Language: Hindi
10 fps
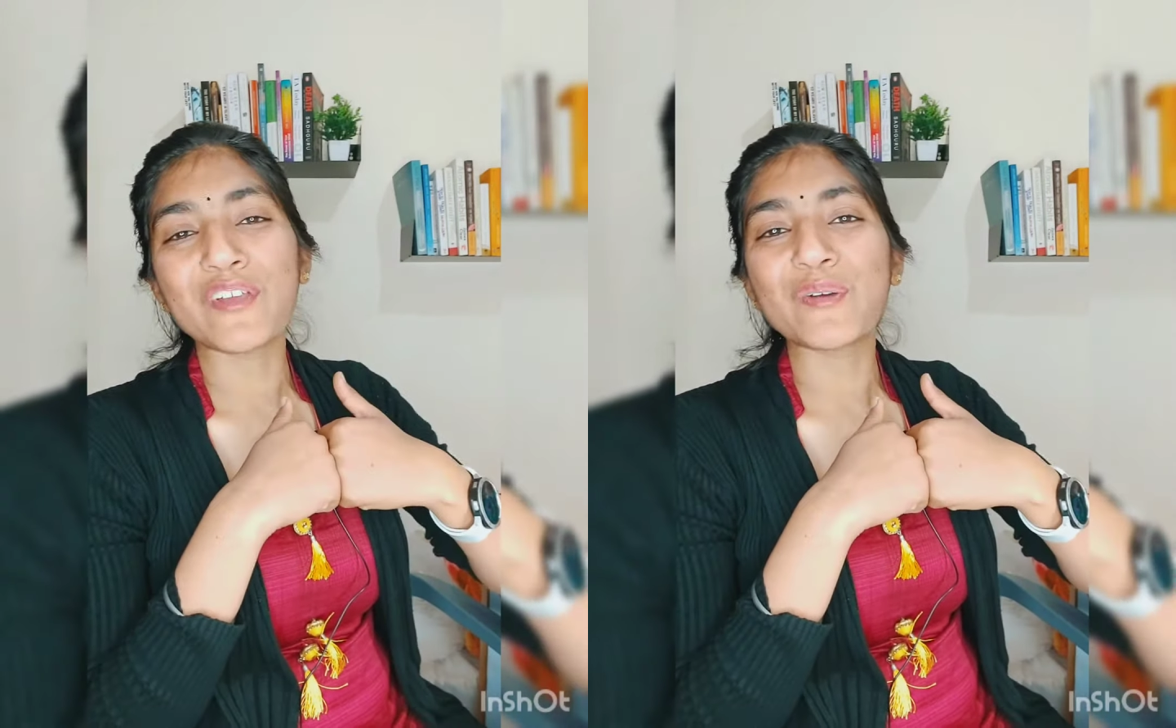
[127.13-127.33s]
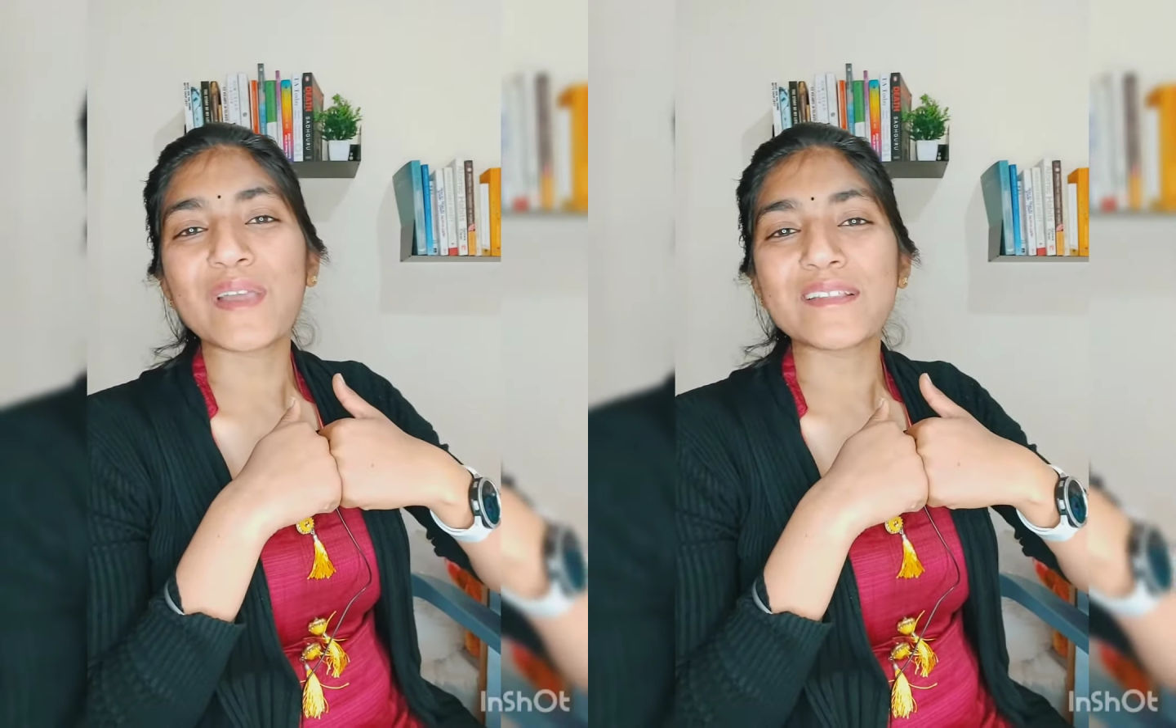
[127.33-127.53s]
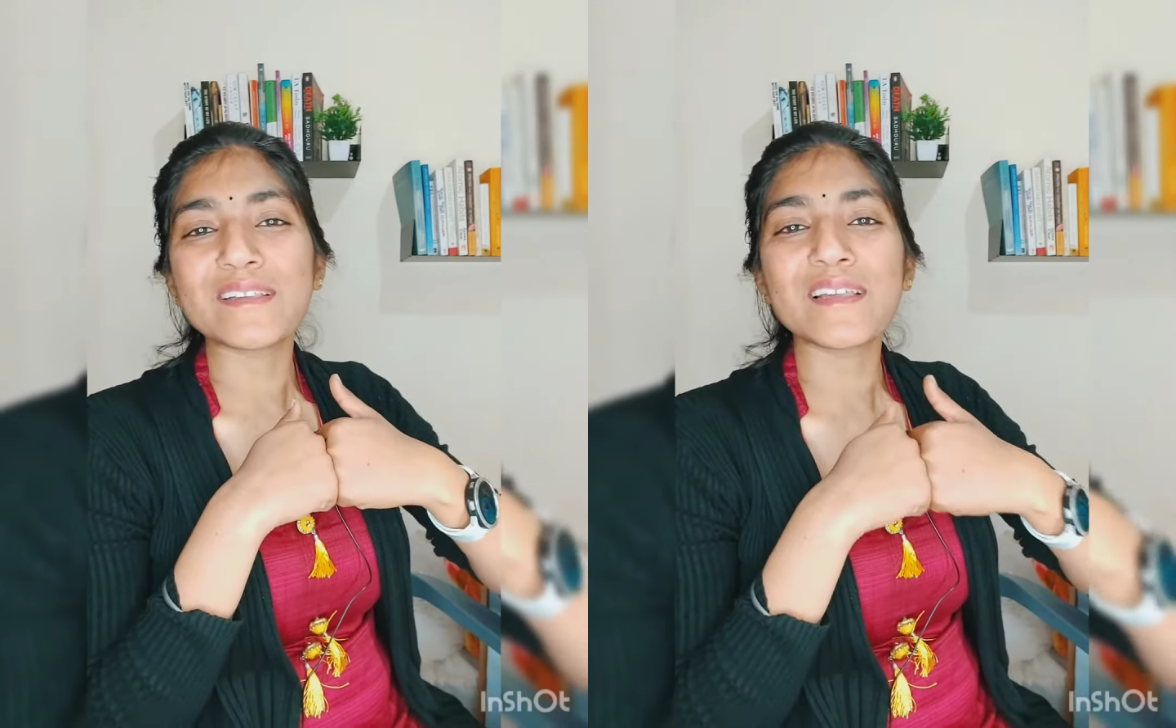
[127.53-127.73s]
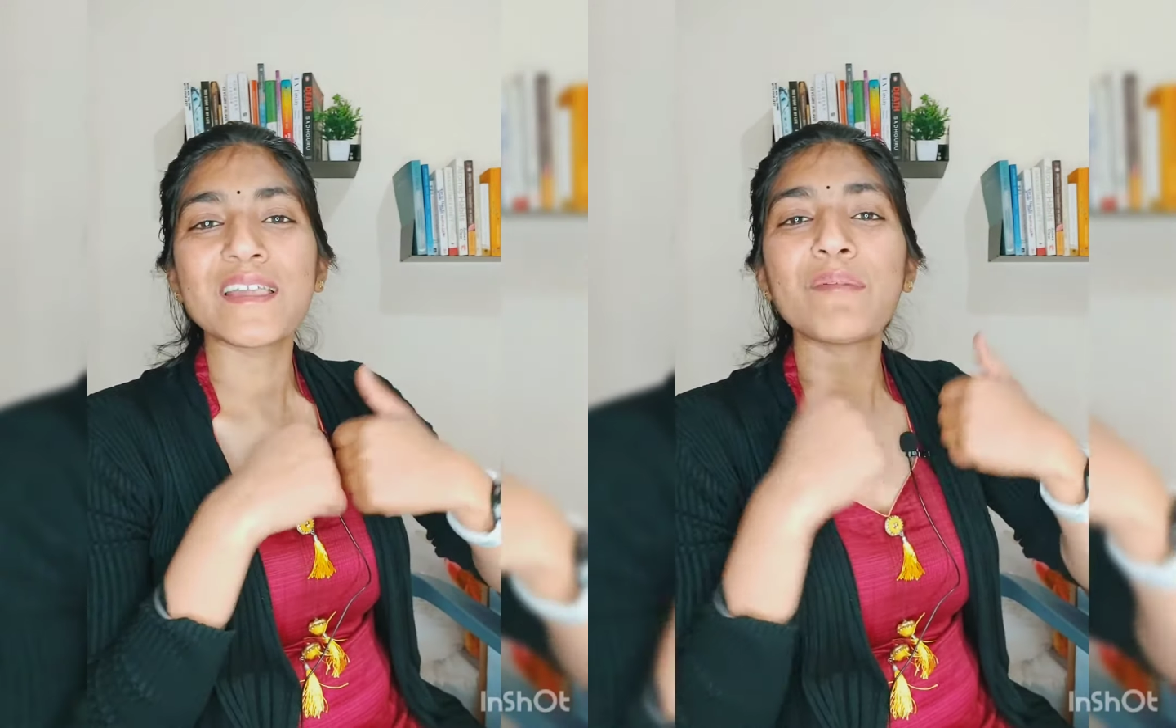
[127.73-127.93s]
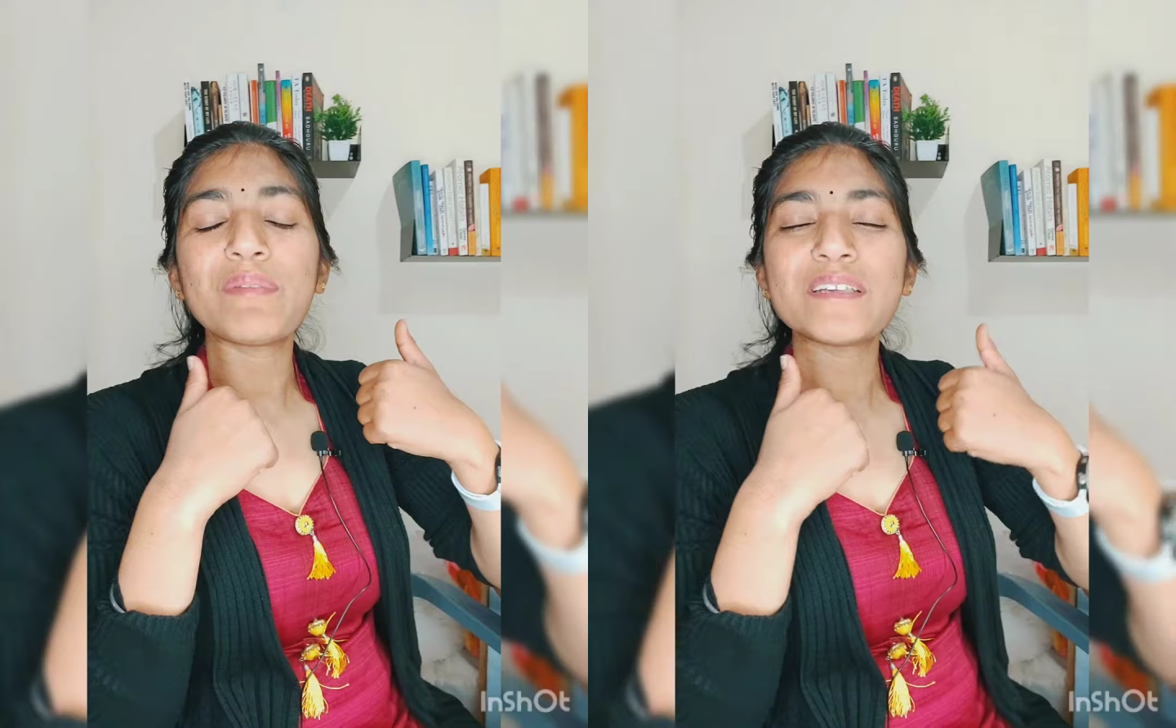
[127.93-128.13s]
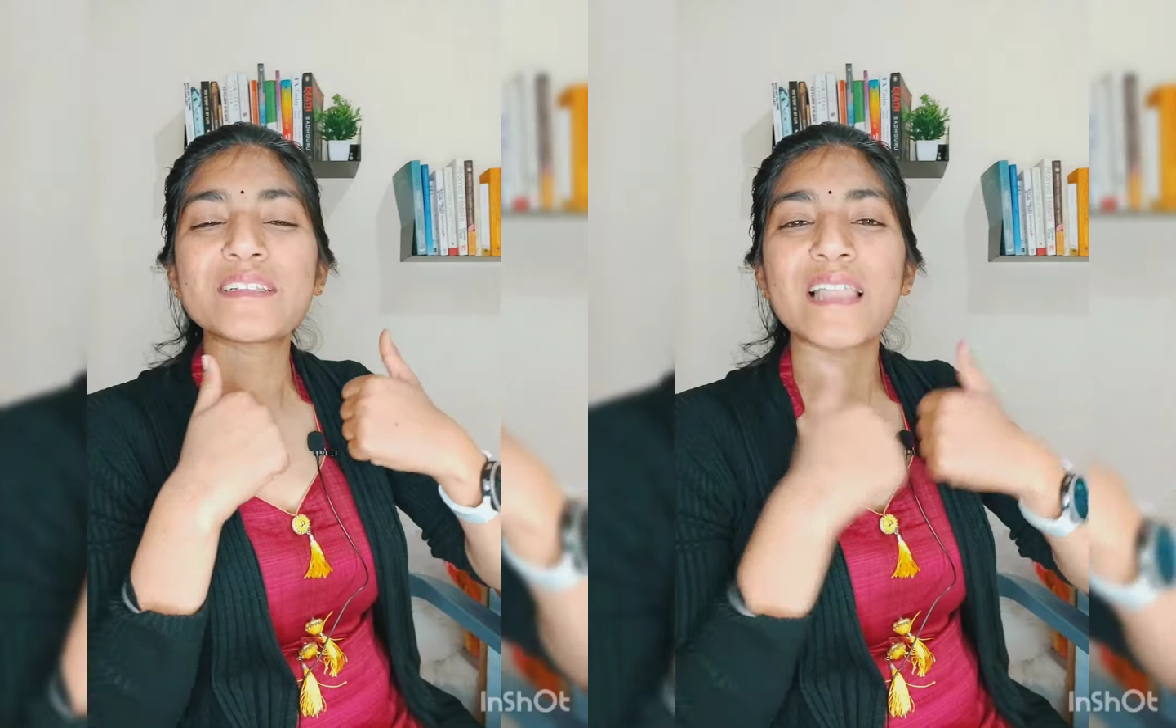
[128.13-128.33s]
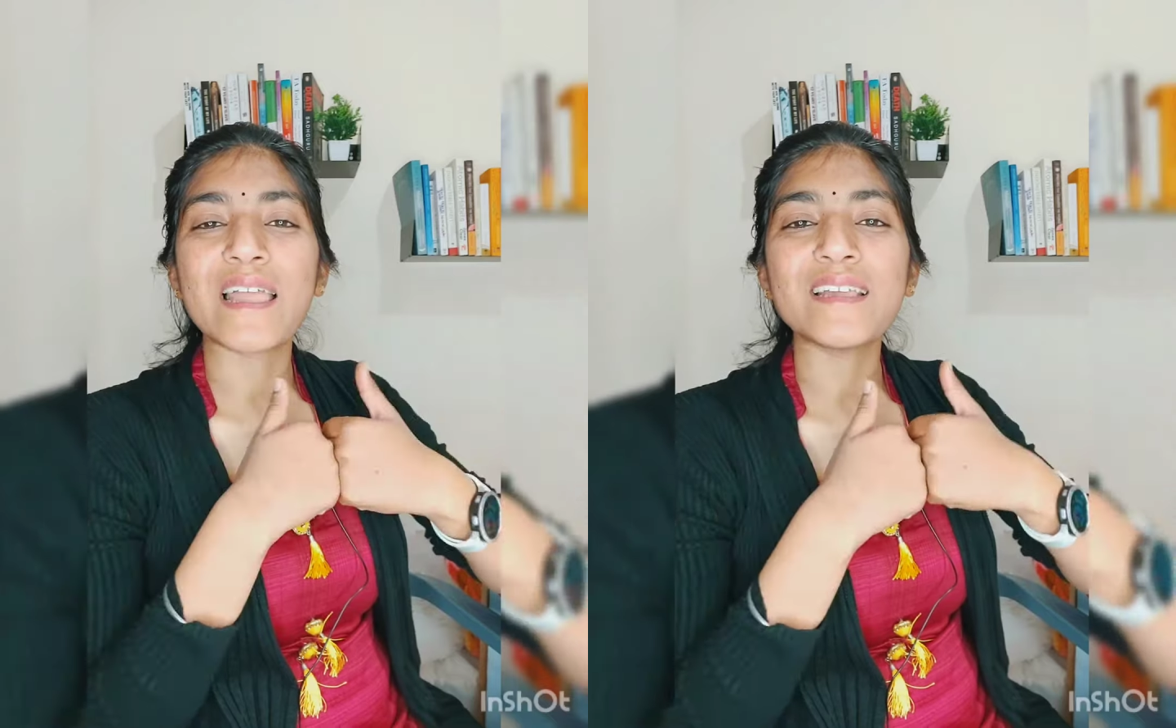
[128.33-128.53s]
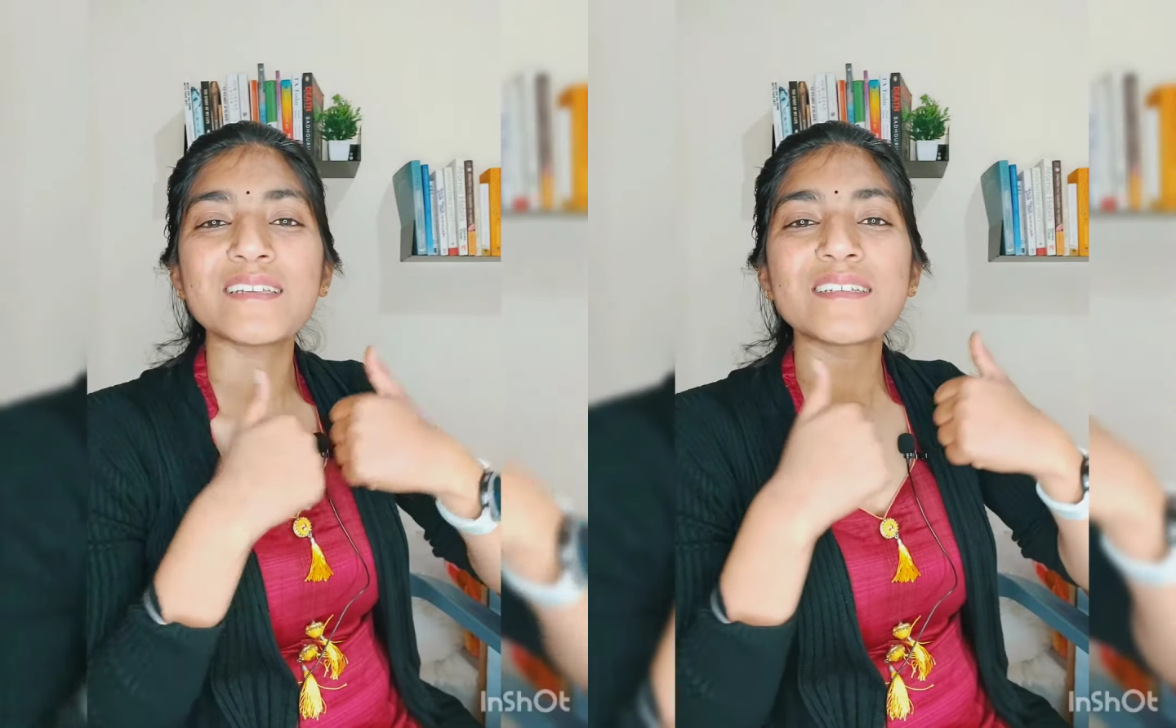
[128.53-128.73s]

वीडियो कैसी लगी प्लीज़ लाइक